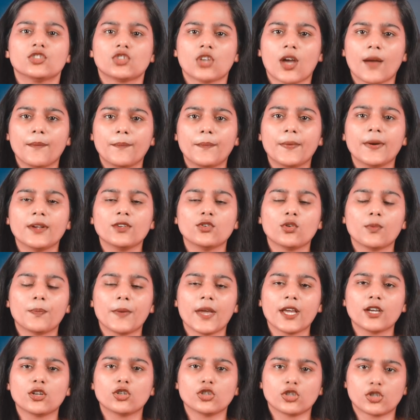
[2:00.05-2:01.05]
छप्पन
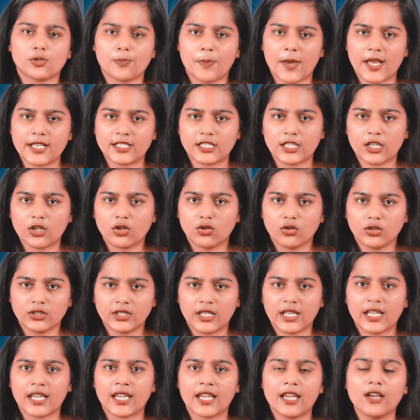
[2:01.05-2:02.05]
रुपये कुछ पैसे
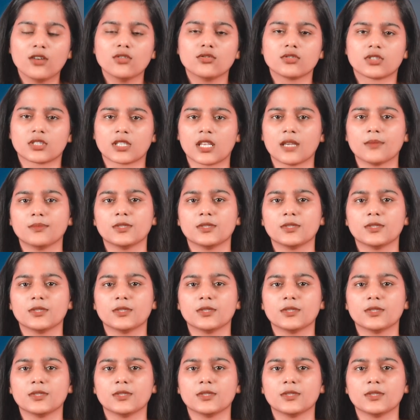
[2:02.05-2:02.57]
होते हैं उसके